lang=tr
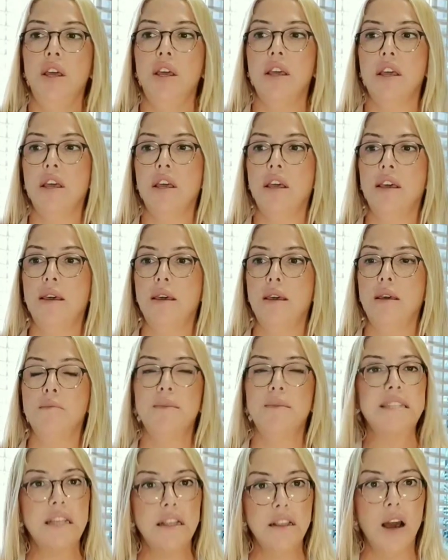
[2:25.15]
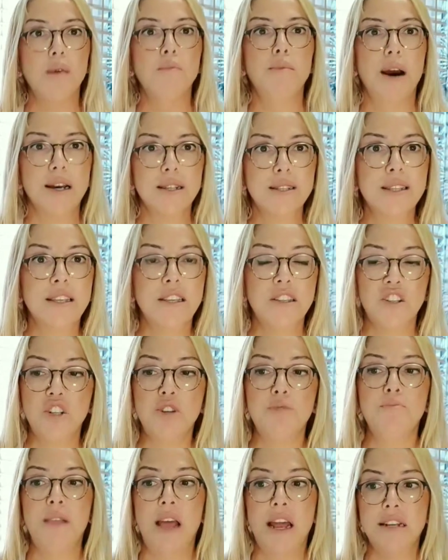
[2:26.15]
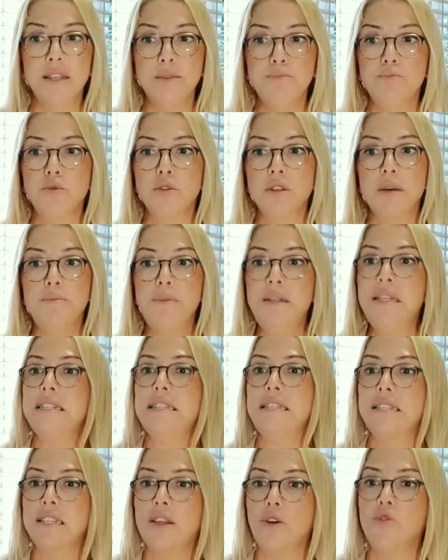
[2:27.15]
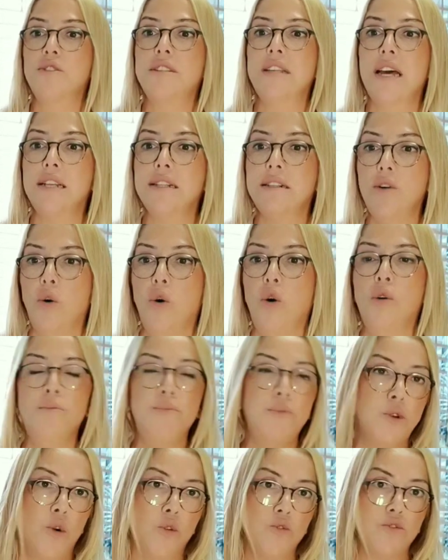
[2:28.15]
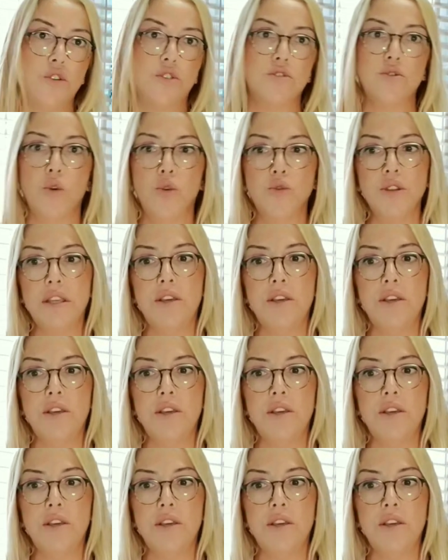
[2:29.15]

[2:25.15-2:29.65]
e, mesela bazı girişimlerde bulunabilirsiniz ki özellikle 11-14,